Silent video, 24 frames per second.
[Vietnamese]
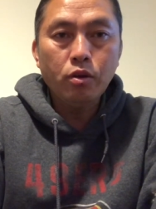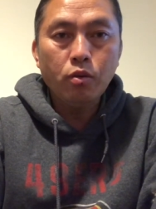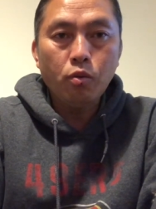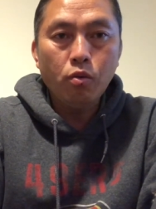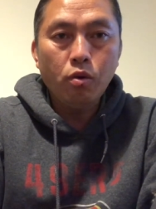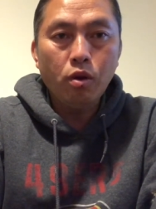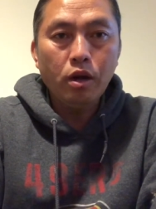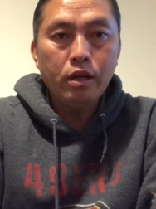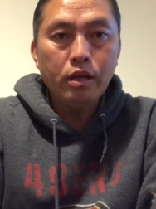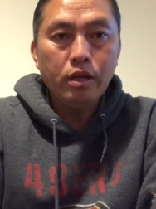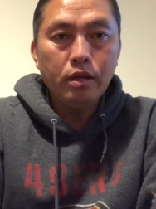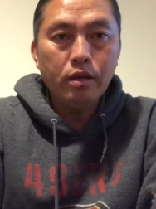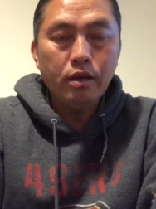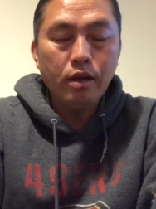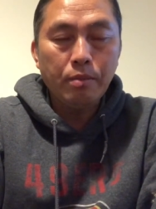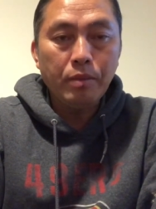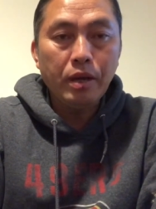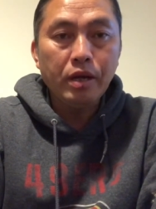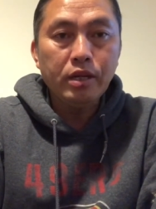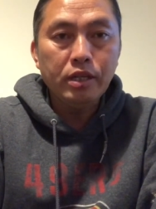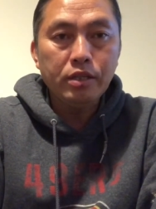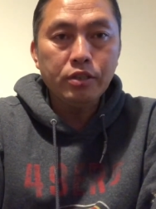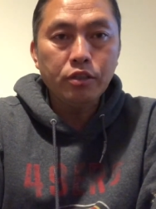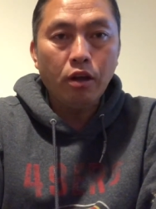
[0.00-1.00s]
có yêu qua
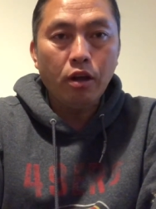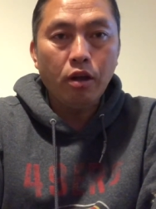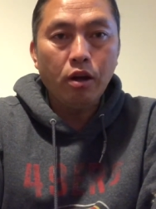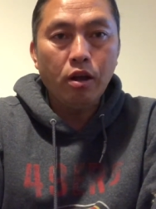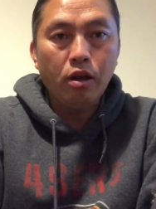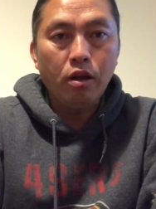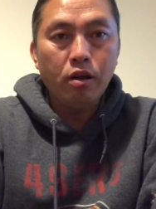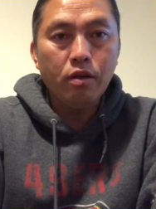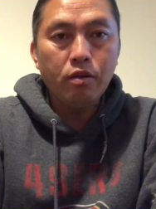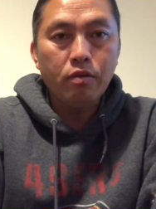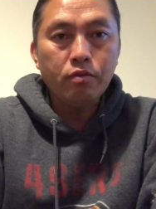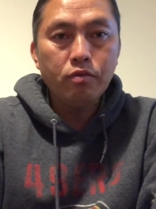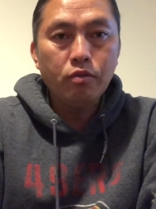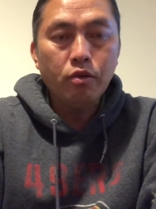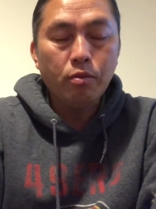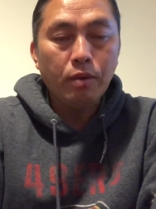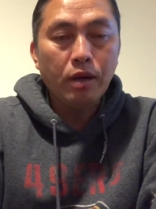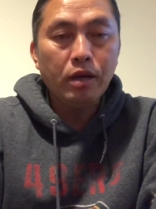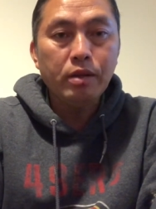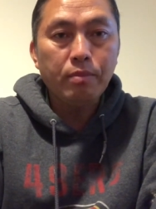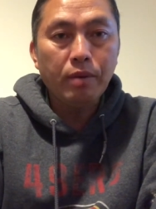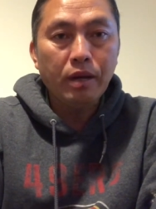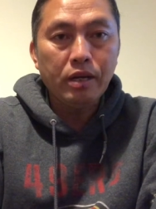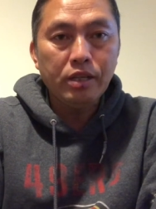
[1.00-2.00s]
đi à mà ni cho đó
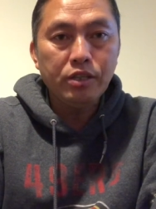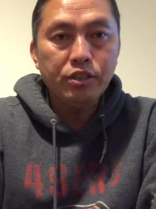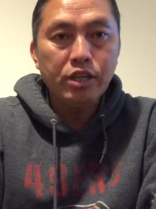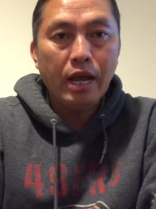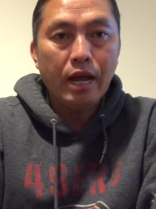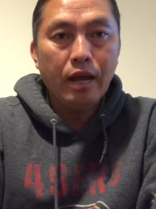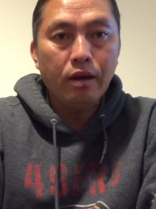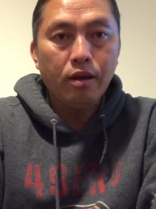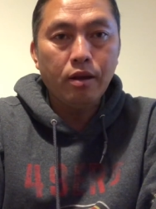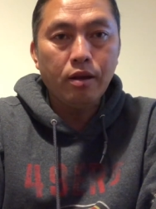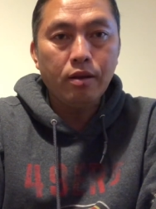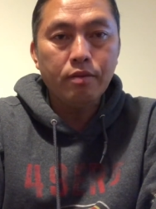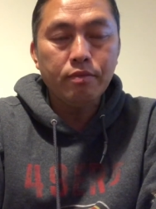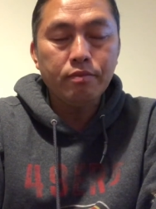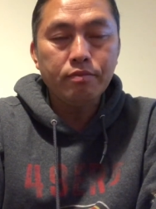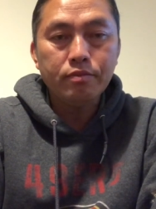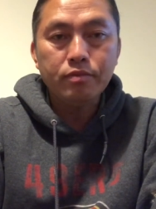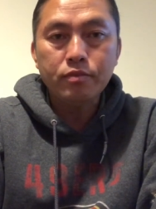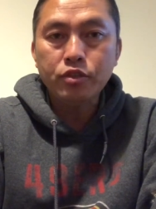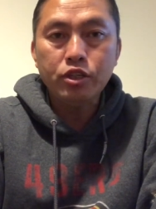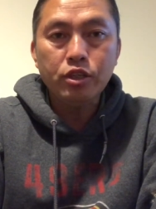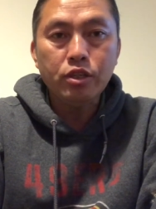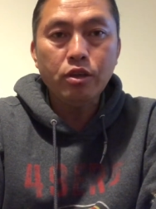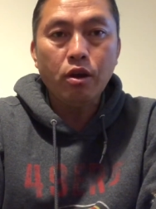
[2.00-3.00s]
qua mà đi mà ni ra
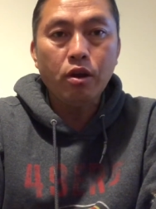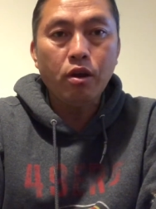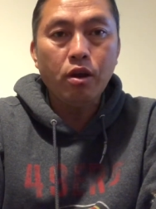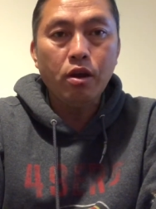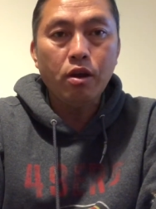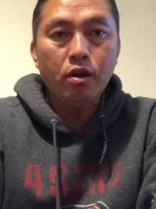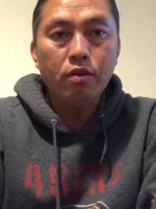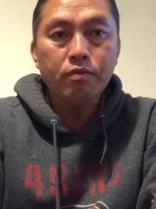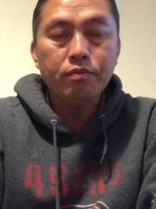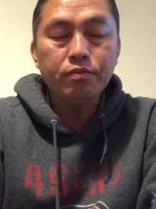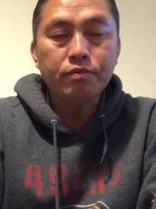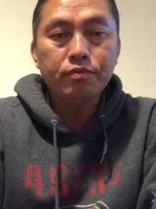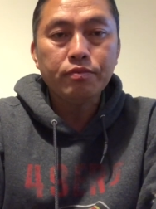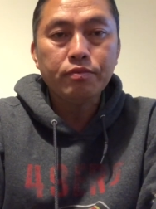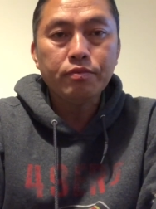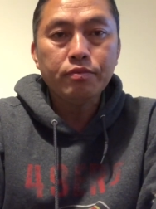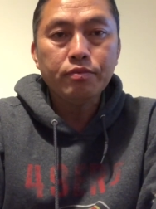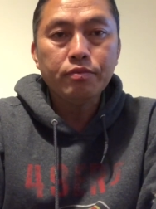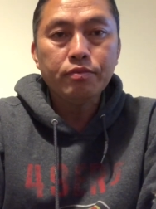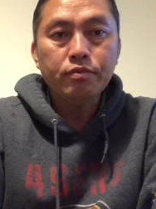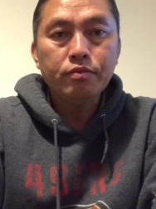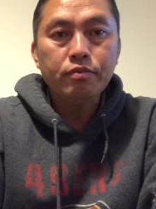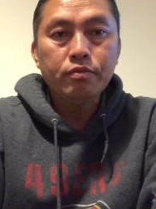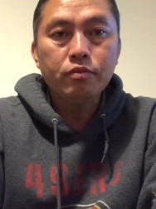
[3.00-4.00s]
đó chỉ gió
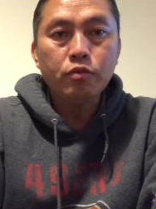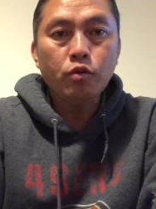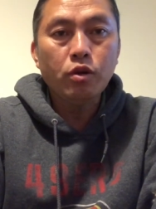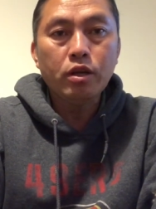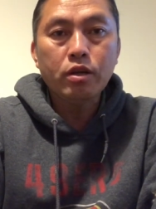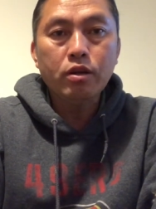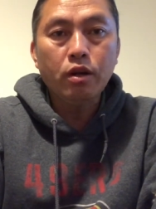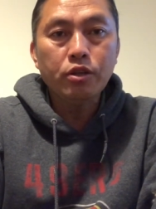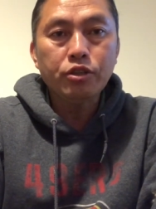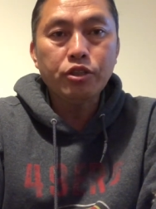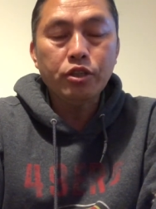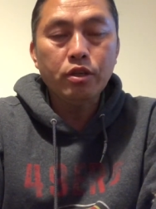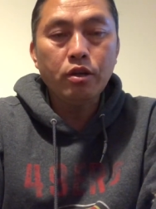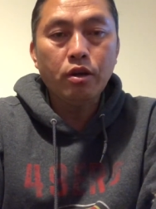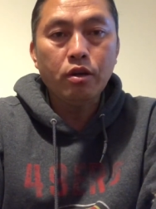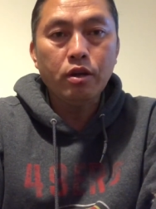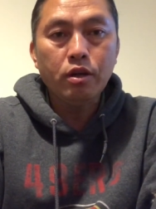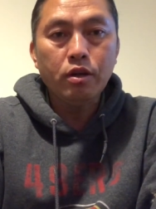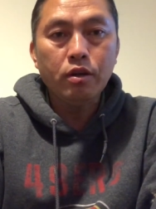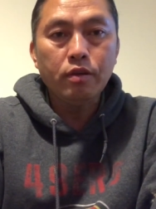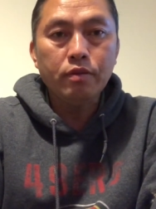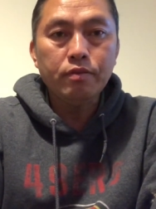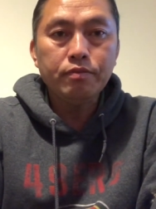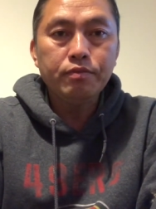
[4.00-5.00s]
qua đi còn
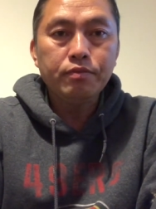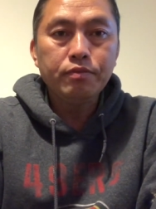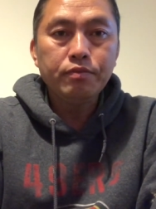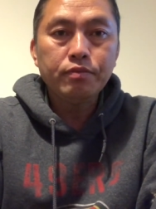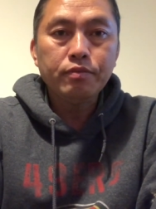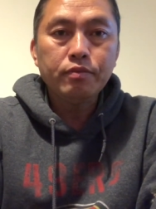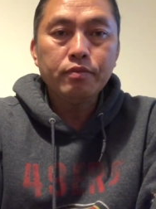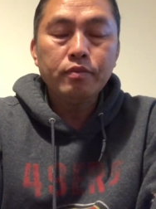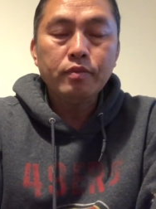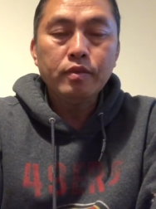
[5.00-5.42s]
chỉ gió nè